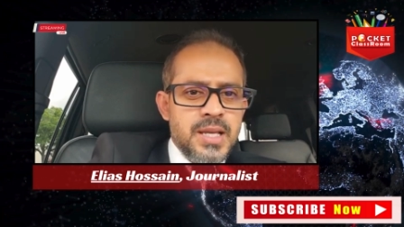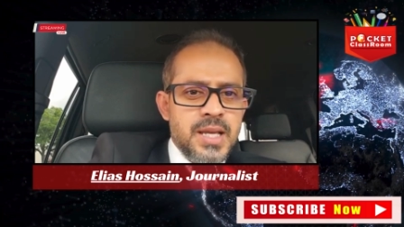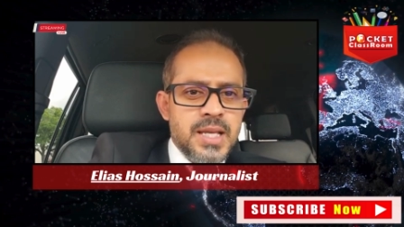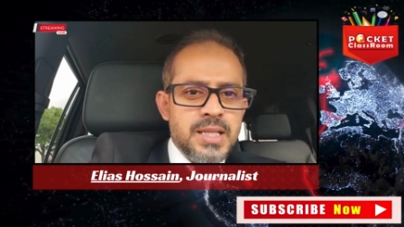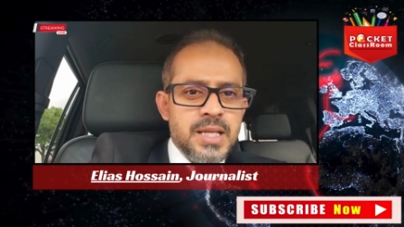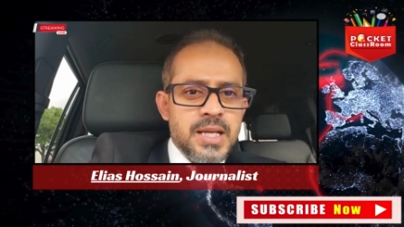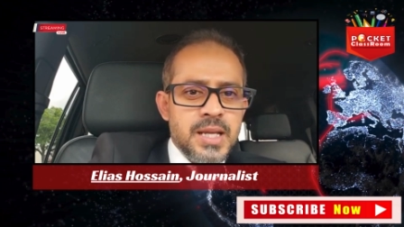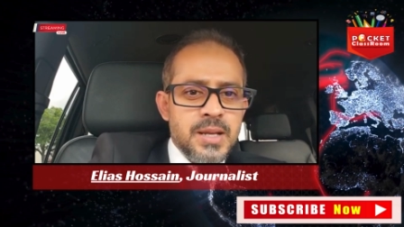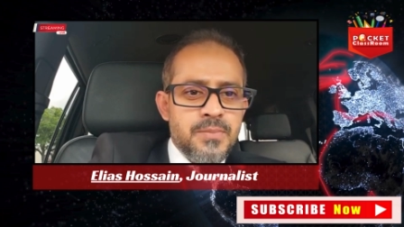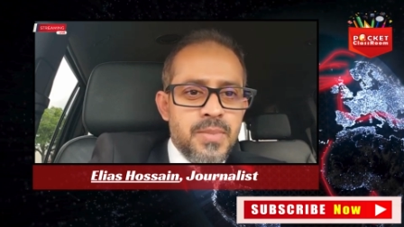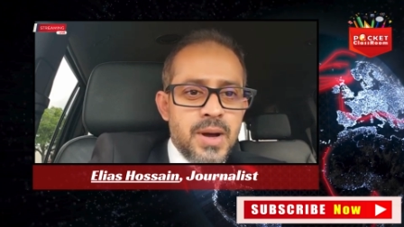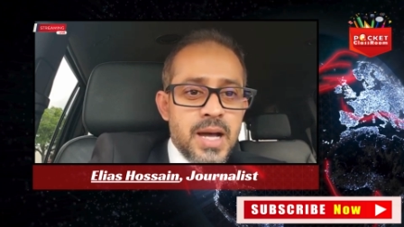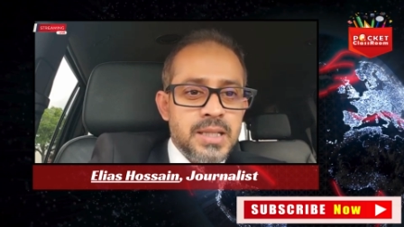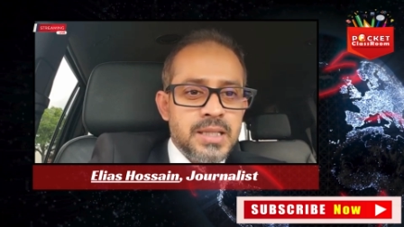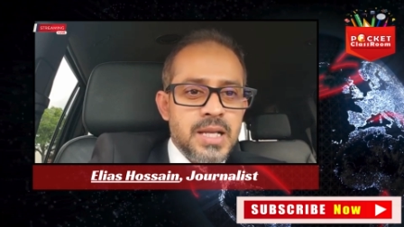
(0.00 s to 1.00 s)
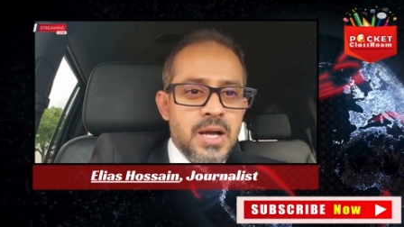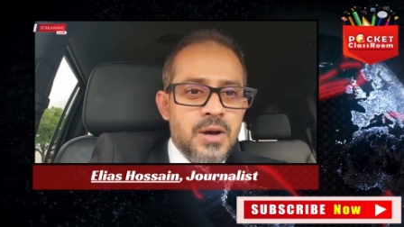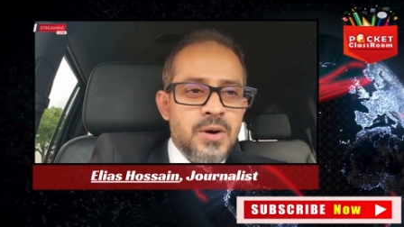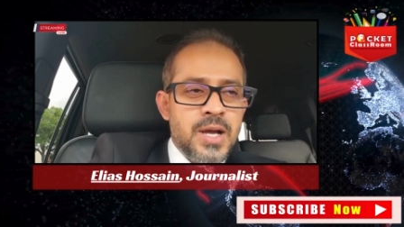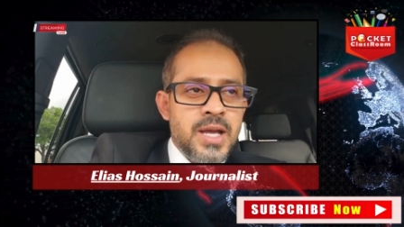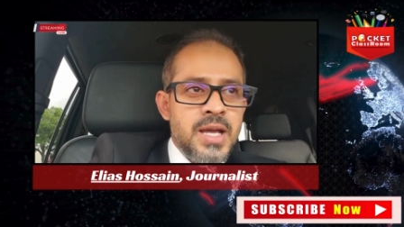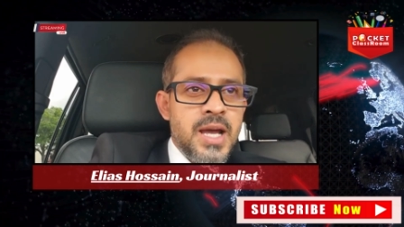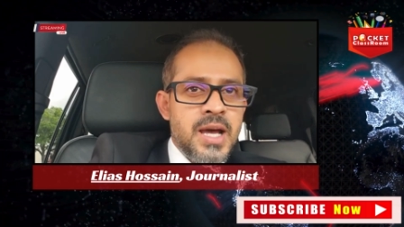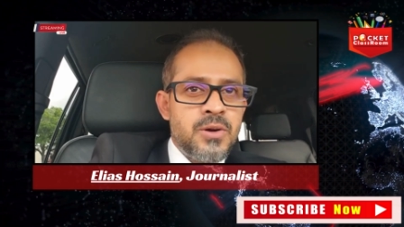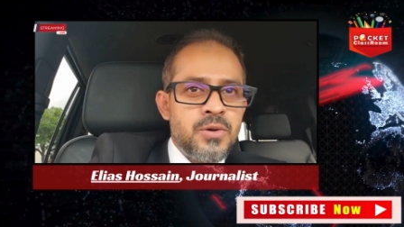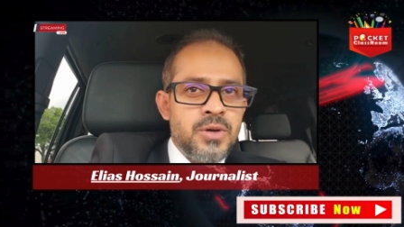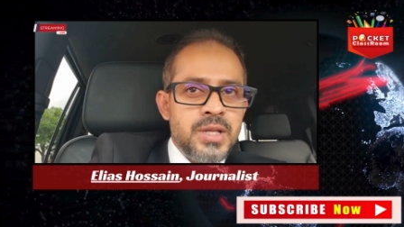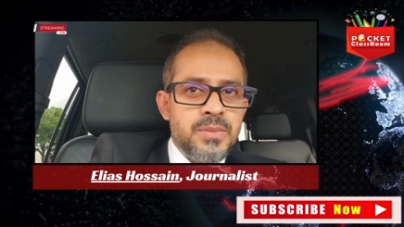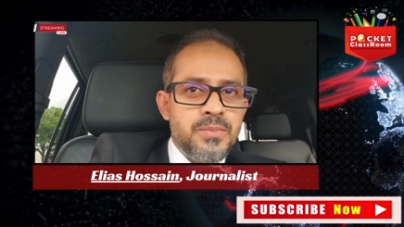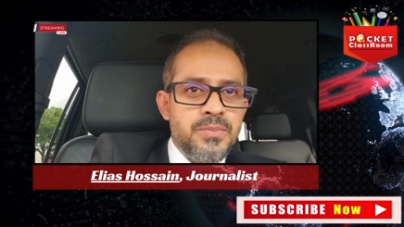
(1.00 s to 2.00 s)
এদেরকে ভাত খাওয়ায় আর
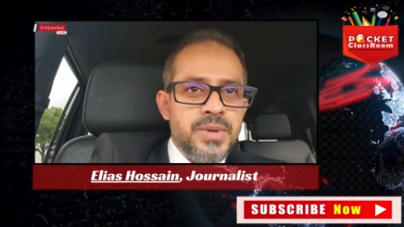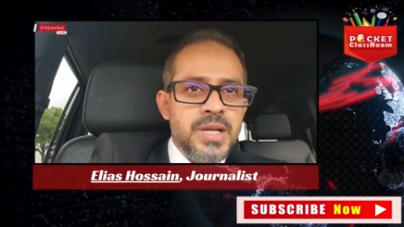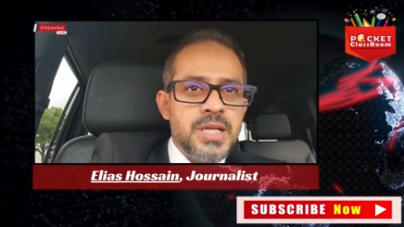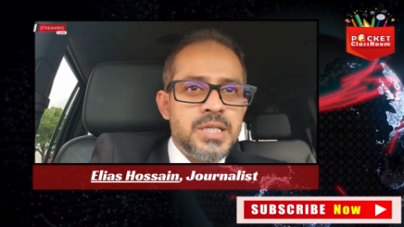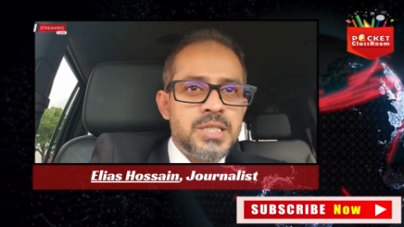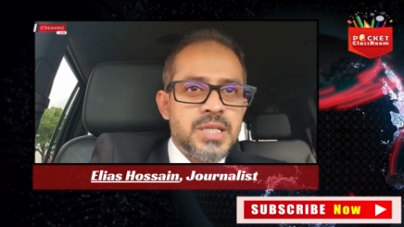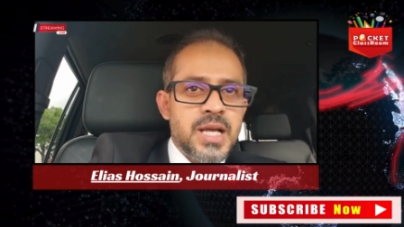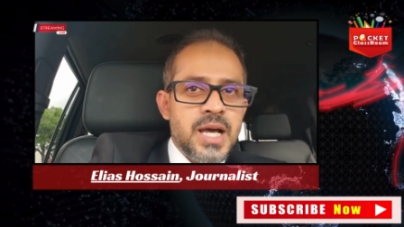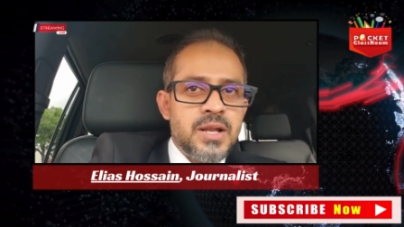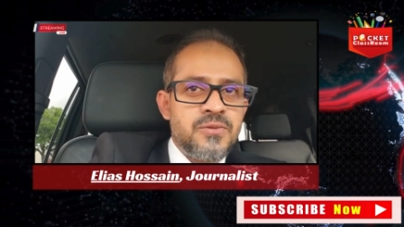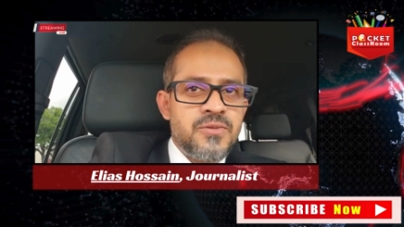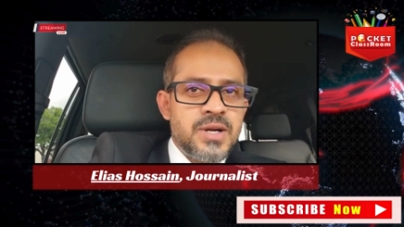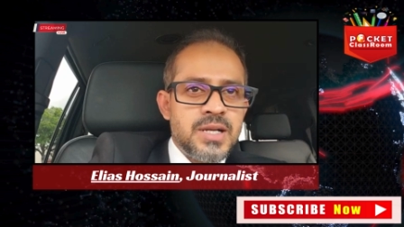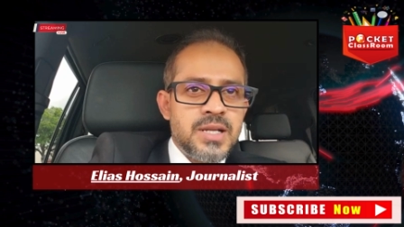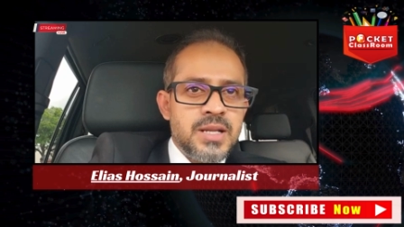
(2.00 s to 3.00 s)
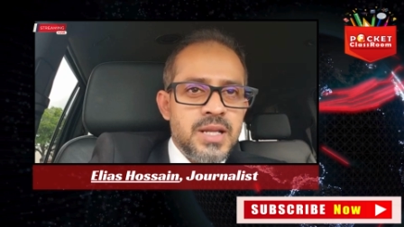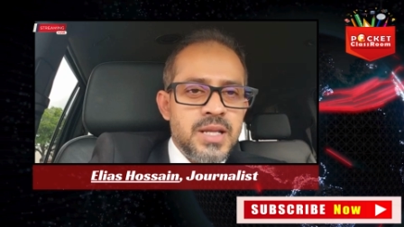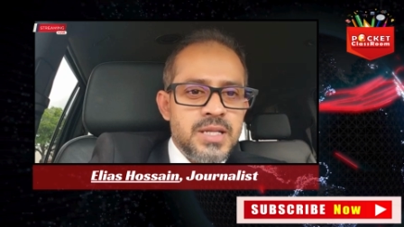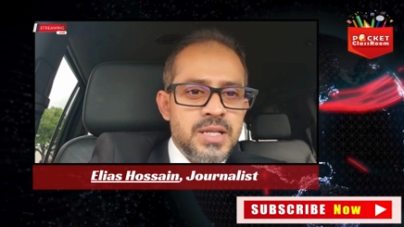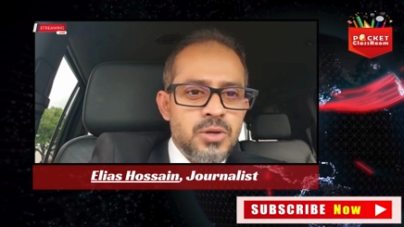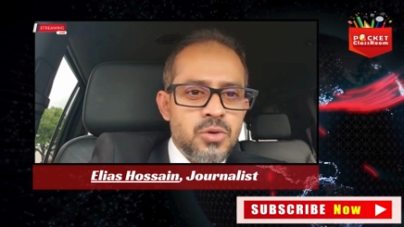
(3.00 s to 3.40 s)
ওই ব্রিজ কালভার্টের এই